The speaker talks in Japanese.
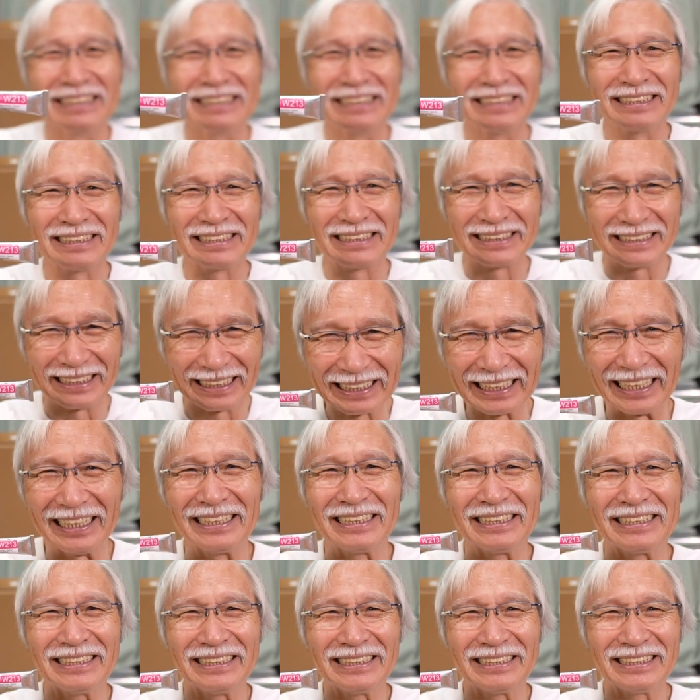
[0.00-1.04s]
さて、
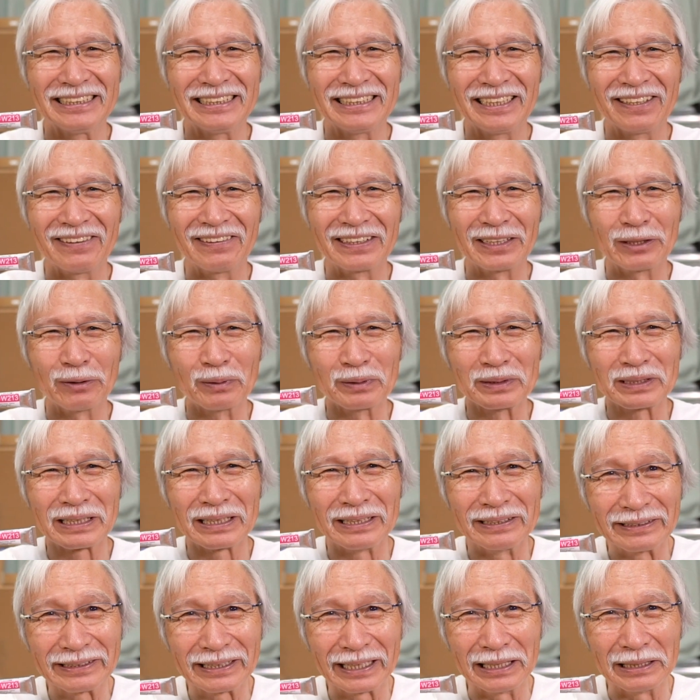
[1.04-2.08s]
ではどう
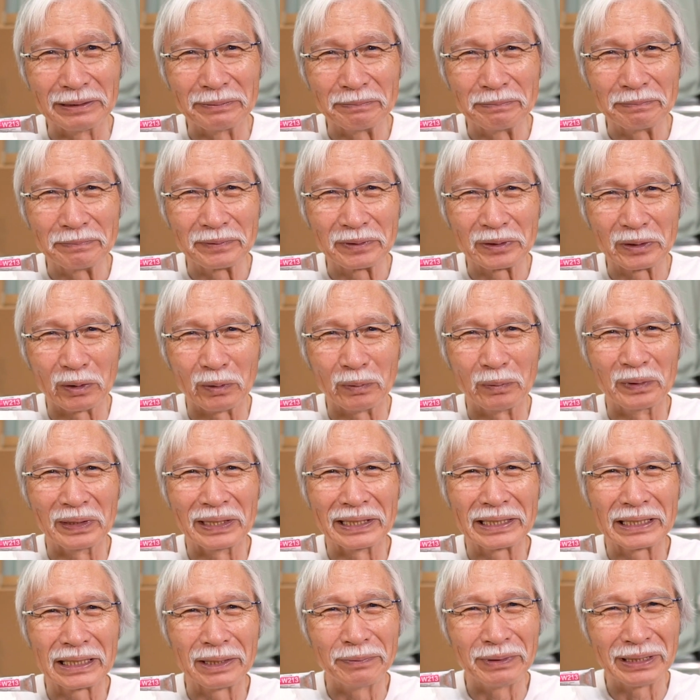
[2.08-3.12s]
使うか、今日もやっ
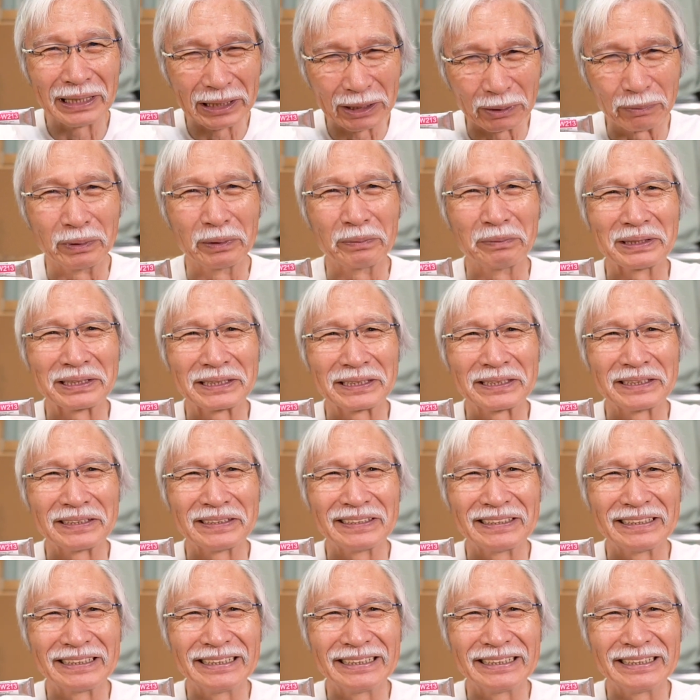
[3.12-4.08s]
てみたいと思います。